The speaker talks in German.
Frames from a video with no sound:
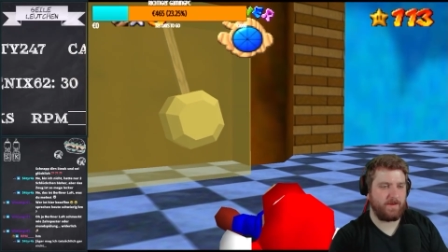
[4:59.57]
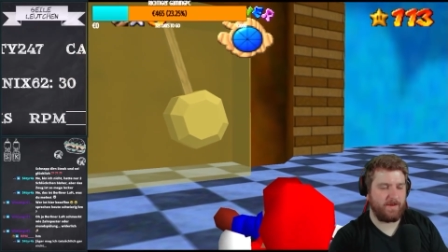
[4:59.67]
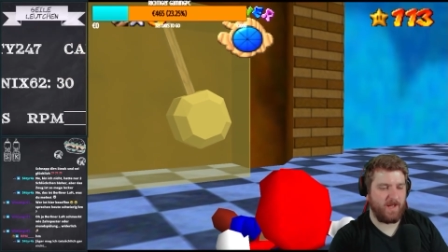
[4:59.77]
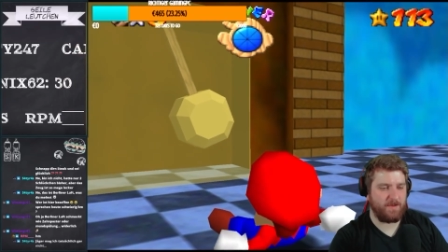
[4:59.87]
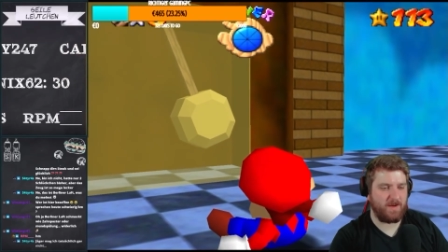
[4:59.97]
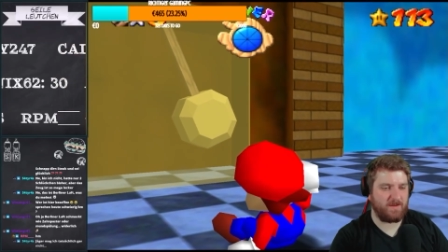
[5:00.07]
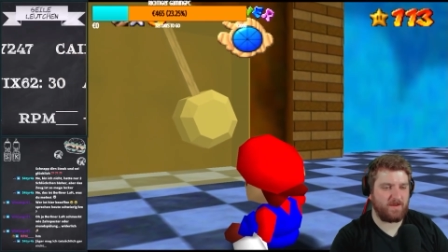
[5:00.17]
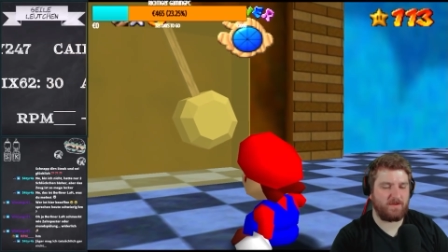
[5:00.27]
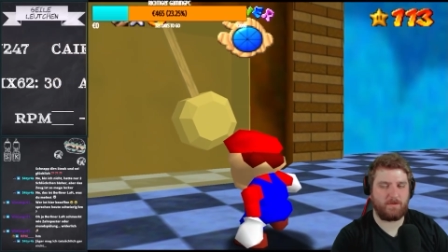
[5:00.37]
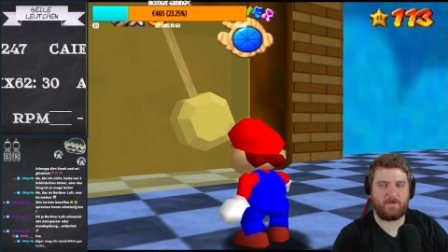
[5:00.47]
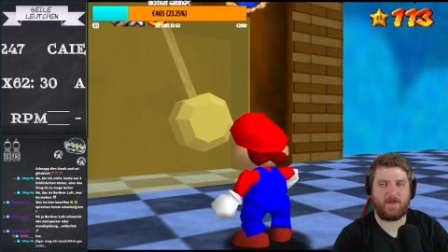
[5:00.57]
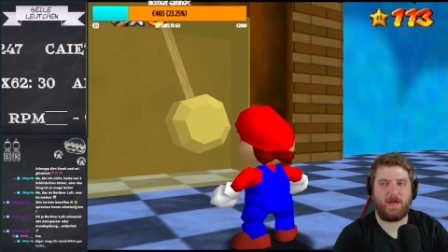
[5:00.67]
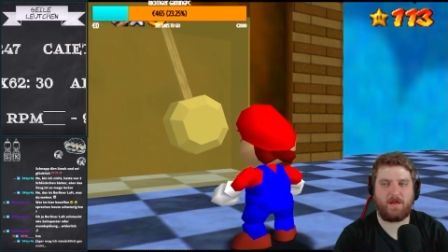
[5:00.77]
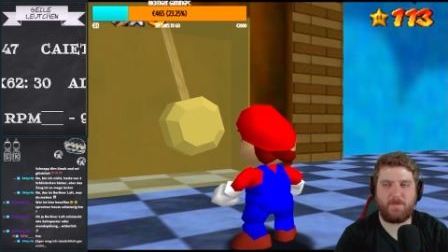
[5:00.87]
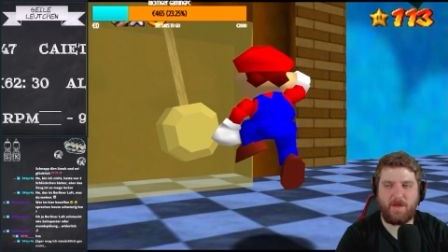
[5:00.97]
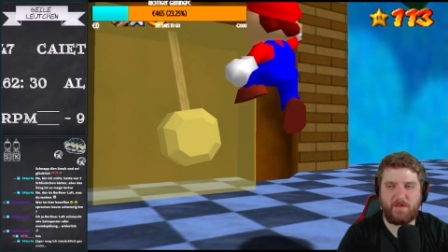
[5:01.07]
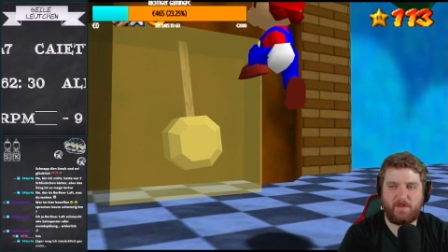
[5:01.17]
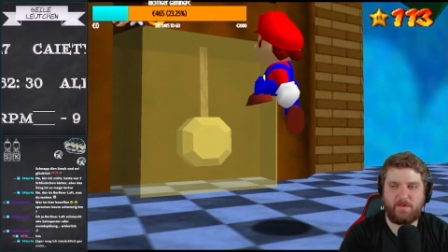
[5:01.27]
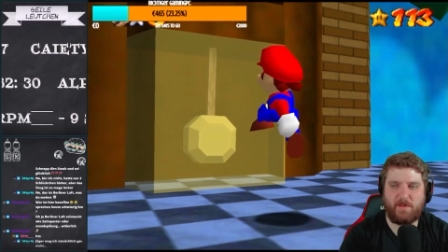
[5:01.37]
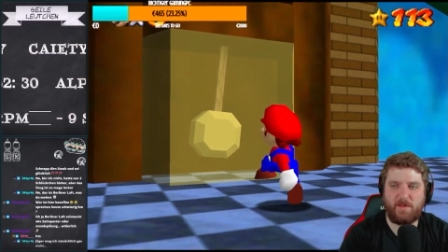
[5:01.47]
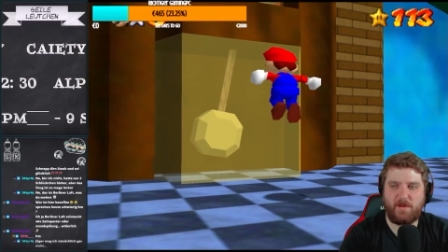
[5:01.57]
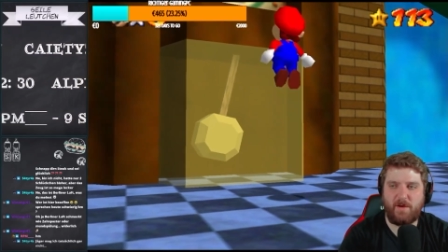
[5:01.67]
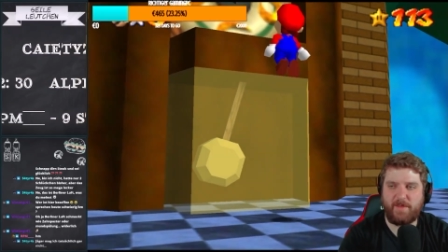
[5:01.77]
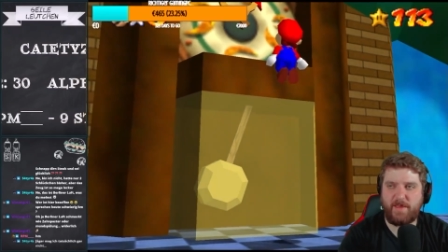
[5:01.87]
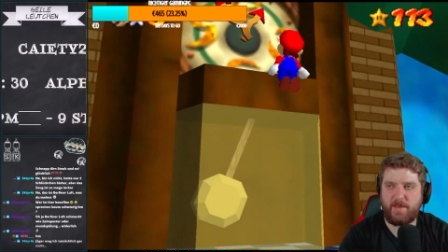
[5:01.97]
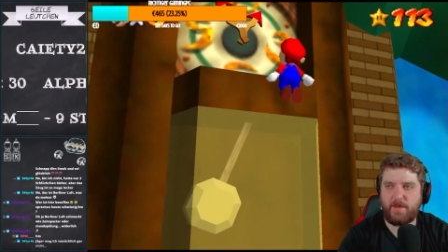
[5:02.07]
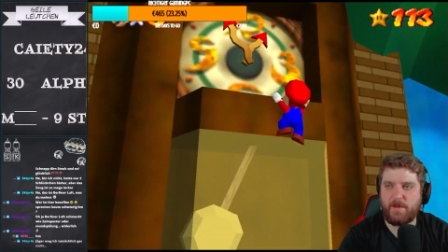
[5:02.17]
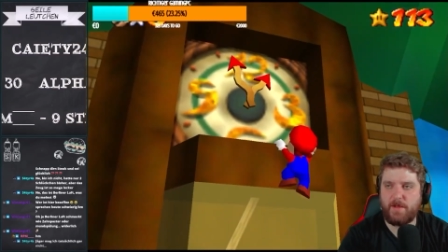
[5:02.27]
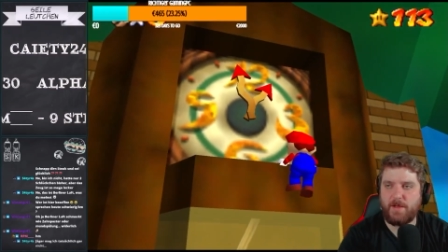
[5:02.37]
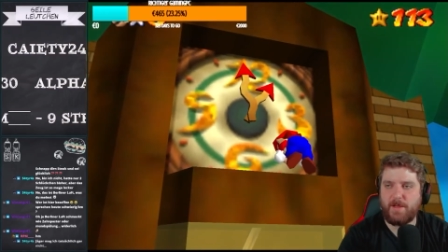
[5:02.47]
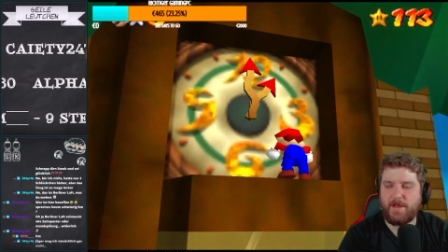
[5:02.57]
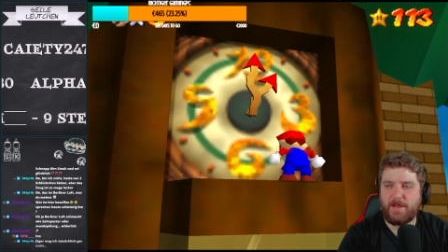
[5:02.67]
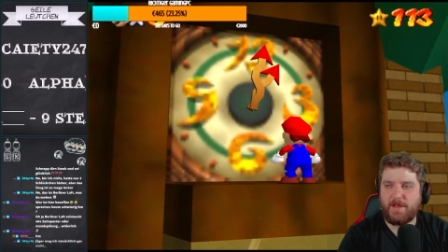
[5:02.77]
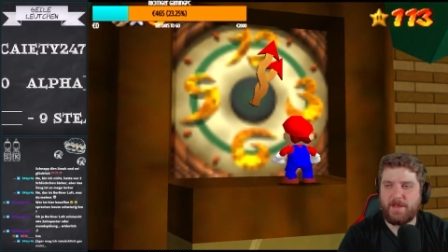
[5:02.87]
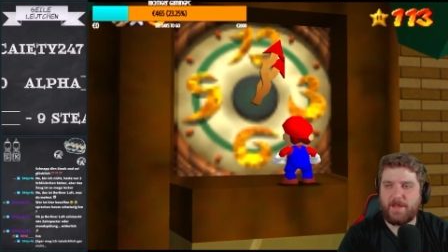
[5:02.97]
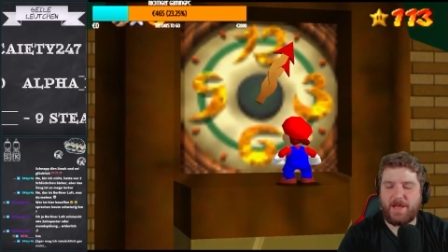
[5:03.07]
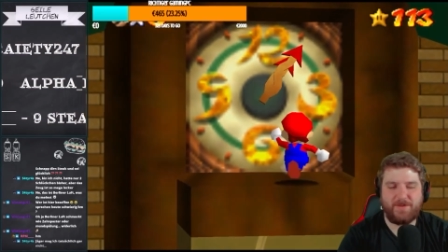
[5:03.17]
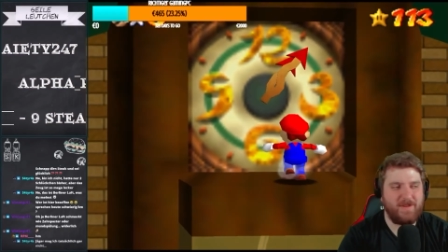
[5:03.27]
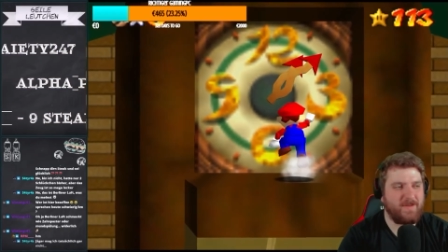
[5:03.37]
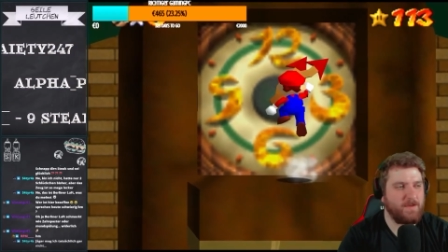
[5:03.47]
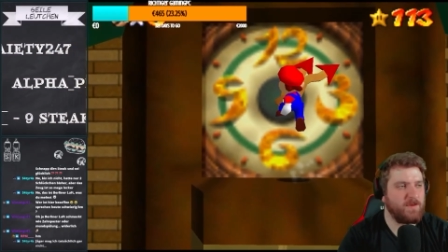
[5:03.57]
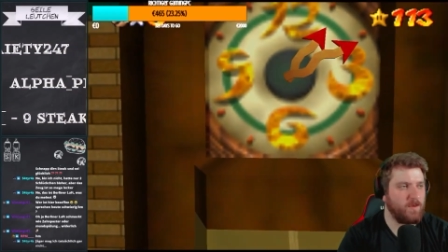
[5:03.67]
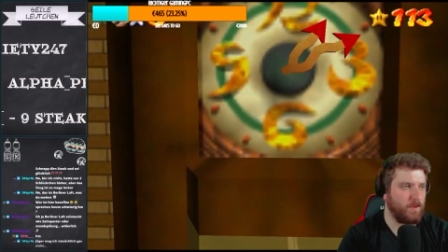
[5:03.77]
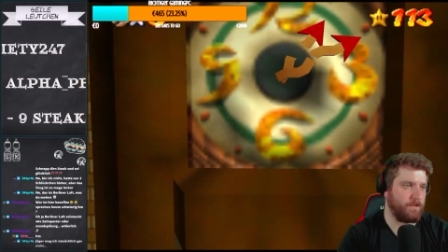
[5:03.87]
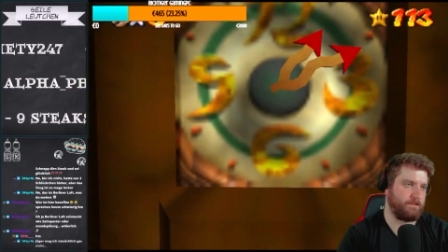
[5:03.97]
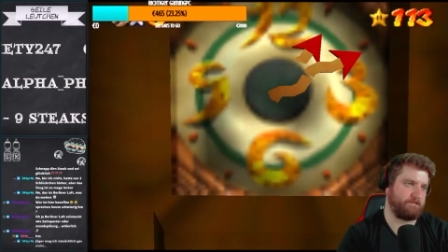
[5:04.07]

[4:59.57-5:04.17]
Jäger mag ich, Jäger mag ich tatsächlich gar nicht. Also, ich sag mal so.